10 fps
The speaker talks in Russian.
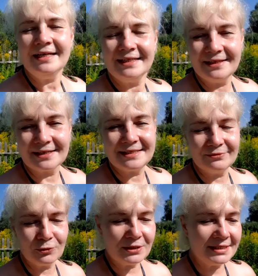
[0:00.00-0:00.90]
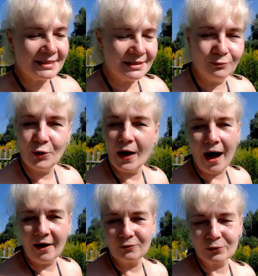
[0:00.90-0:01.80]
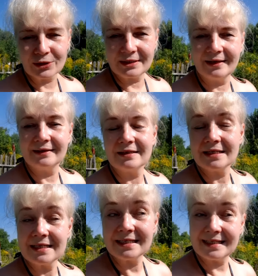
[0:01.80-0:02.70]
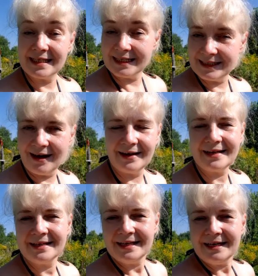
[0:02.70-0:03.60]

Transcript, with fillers: Итак, сегодня 7 августа среда.